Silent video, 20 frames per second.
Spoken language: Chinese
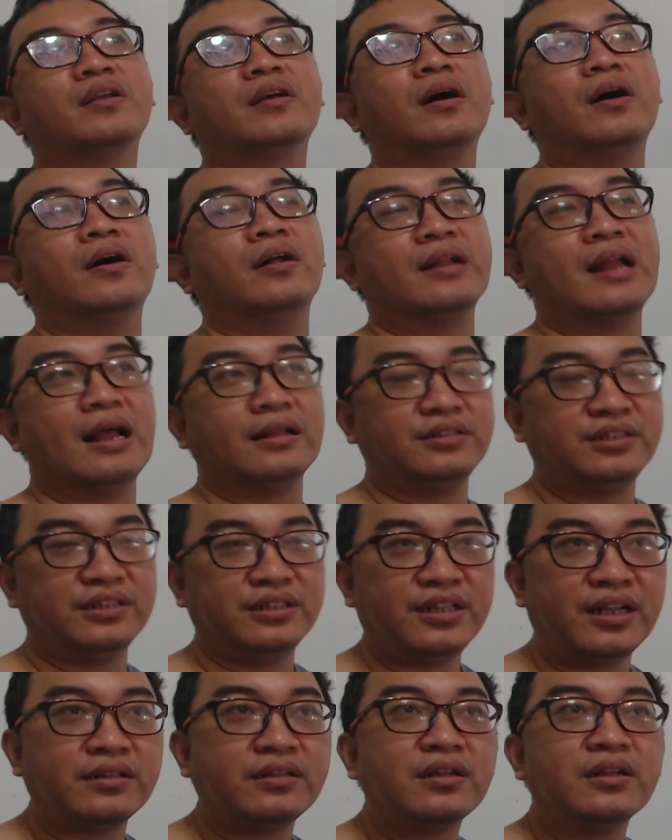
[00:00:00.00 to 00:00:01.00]
好、哦，那
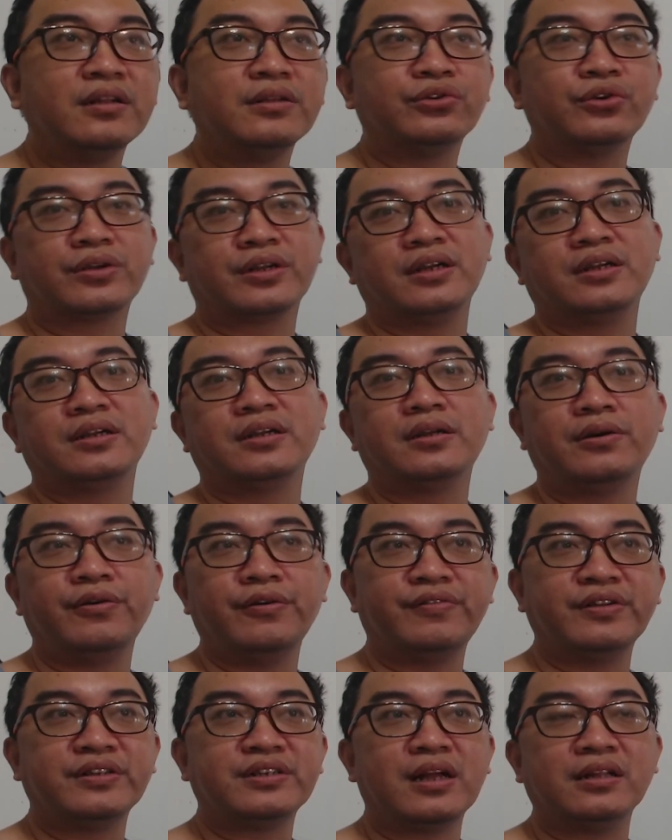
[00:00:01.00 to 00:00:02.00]
今天就跟各
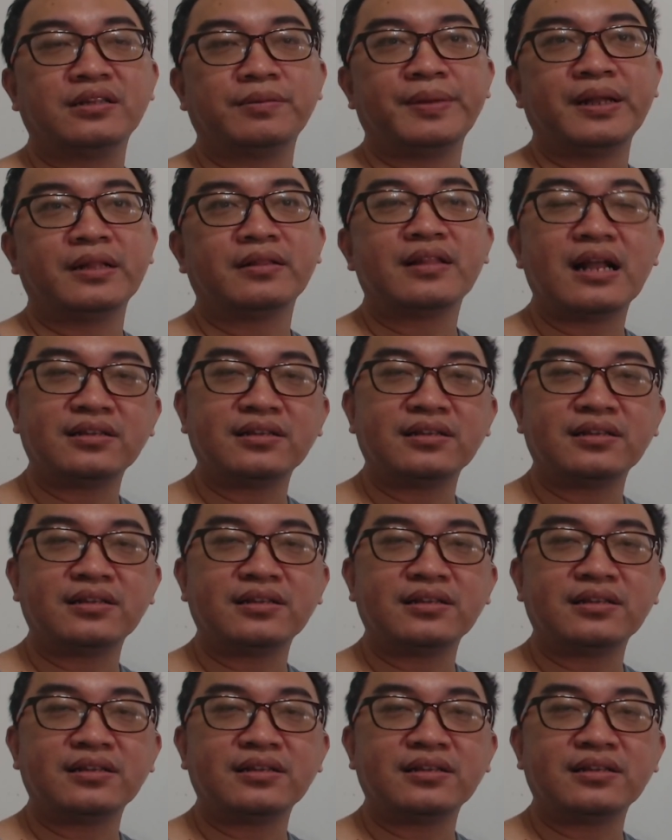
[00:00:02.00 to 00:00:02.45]
位分享到这边。